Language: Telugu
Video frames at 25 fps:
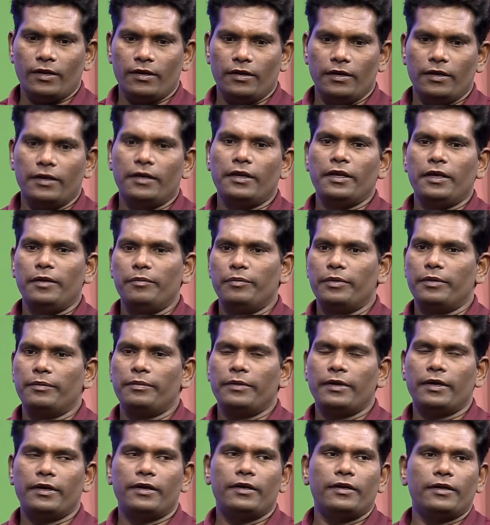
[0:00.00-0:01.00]
నేనేం
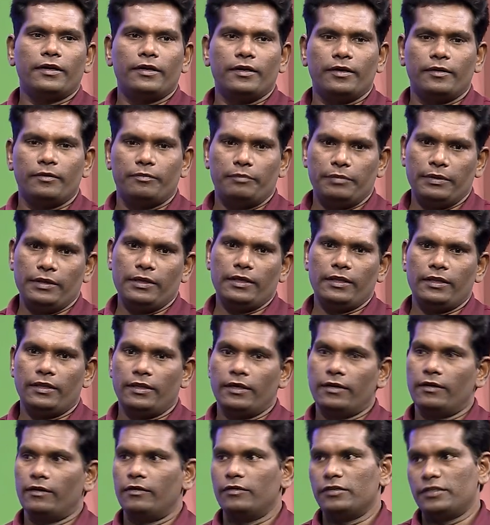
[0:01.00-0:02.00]
ప్రిపేర్ అంటే పిల్లల
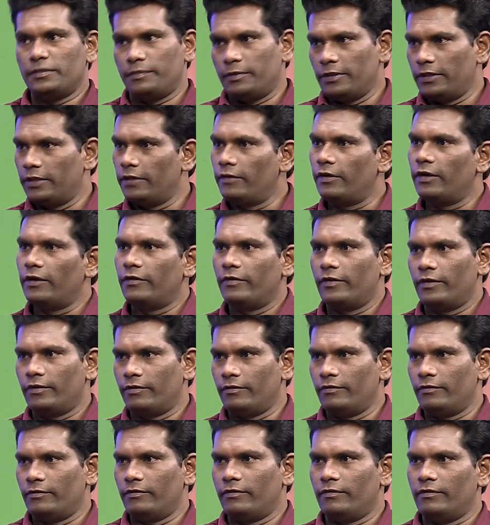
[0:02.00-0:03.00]
దగ్గర నుంచి పెద్దవాళ్ళ
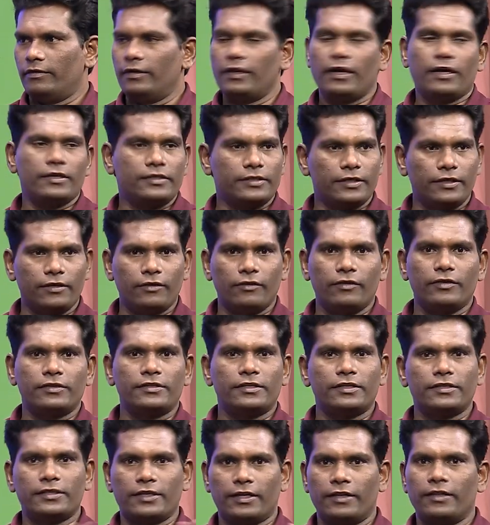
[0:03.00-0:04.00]
వరకు నా స్కిట్లో
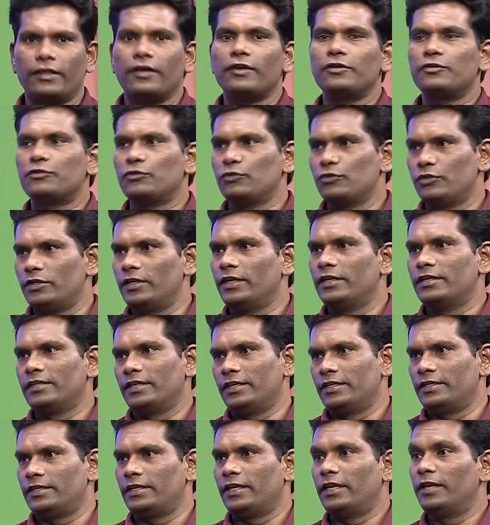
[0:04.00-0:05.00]
వస్తే సరదాగా చూసి
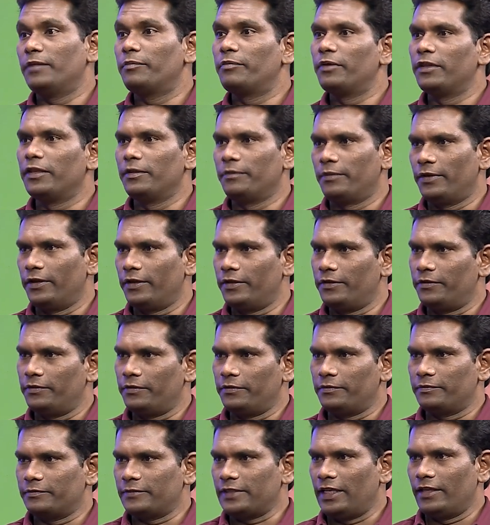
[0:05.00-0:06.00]
ఎంజాయ్ చేయాలి ఇబ్బంది పడద్దు
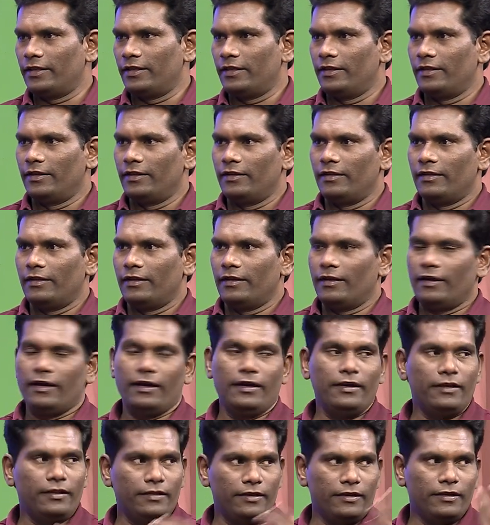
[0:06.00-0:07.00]

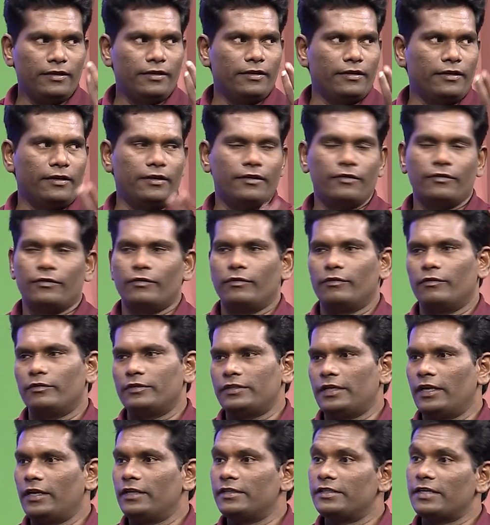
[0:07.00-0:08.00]
అనేది నేను
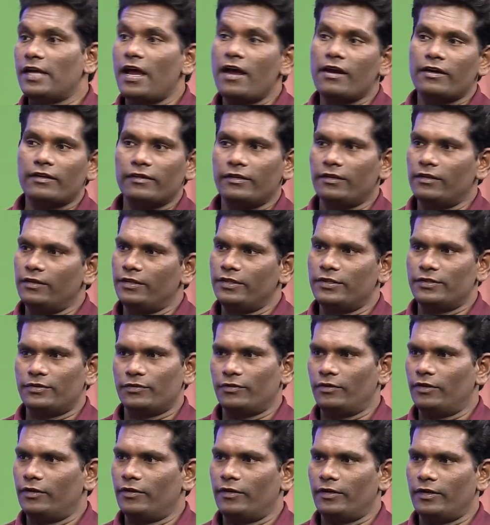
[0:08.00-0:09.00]
చాలా జాగ్రత్తలు
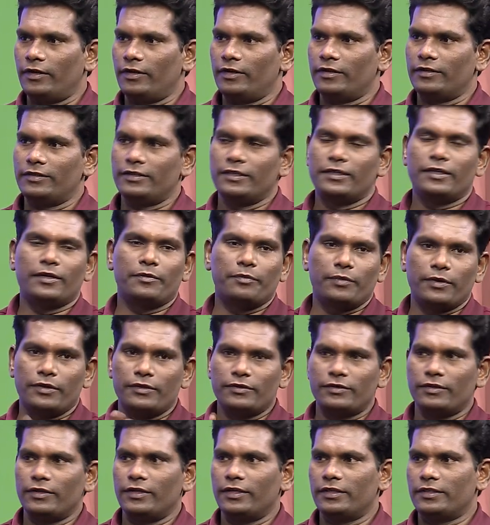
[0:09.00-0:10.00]
తీసుకునేవాడిని చిన్న
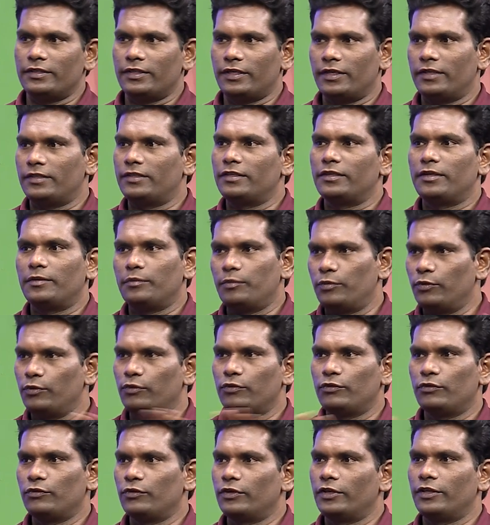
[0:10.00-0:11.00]
పంచు లేసిన చిన్న
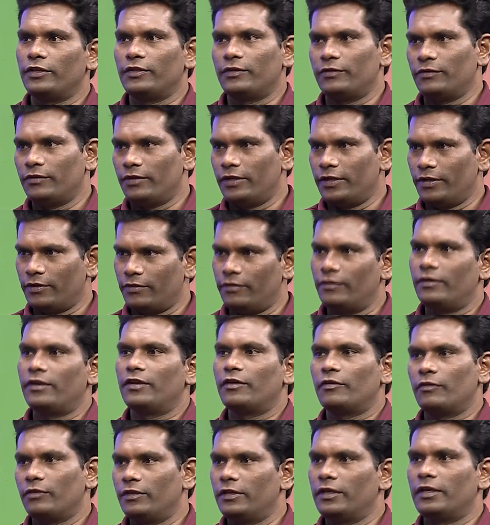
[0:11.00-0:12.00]
బూతు గీతు లేకుండా
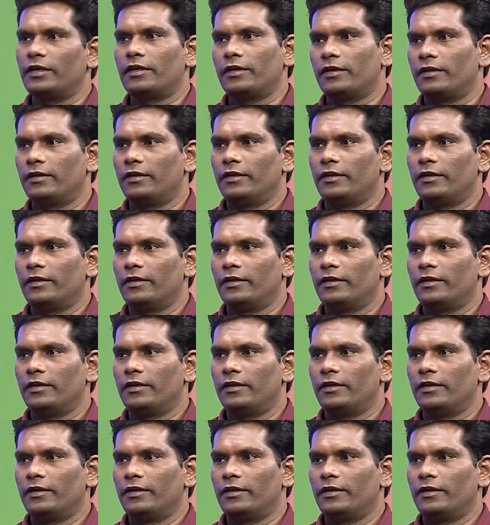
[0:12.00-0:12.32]
కొద్దిగా